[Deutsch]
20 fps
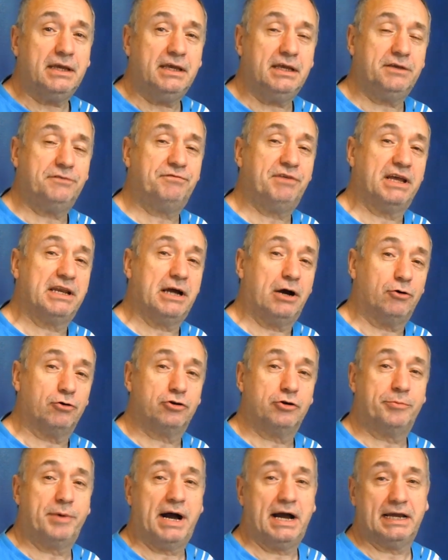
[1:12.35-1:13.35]
Ich werde auch
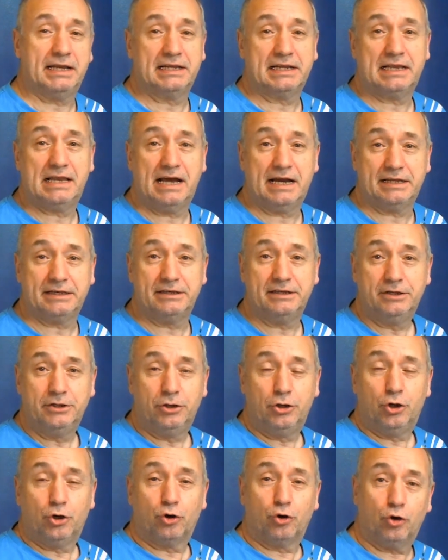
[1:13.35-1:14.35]
noch mal einen kleinen
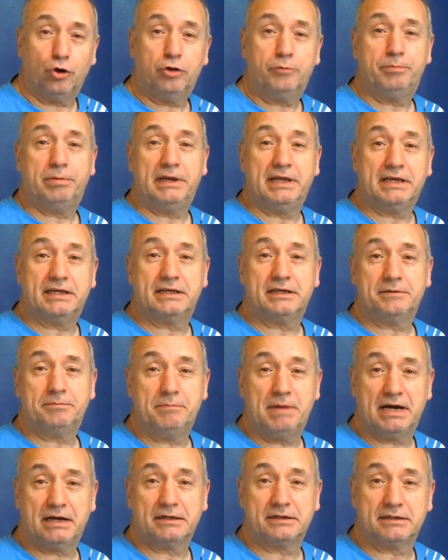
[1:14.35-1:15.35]
Rückblick
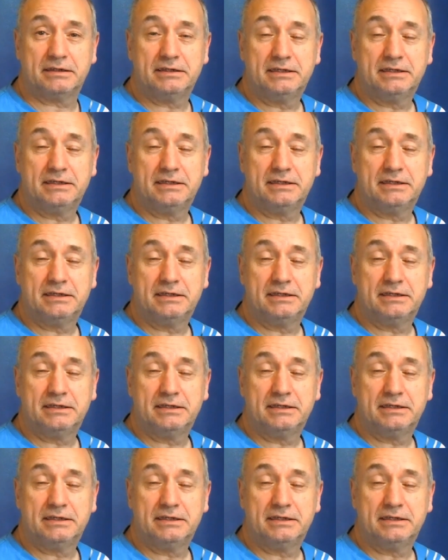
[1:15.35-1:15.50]
machen,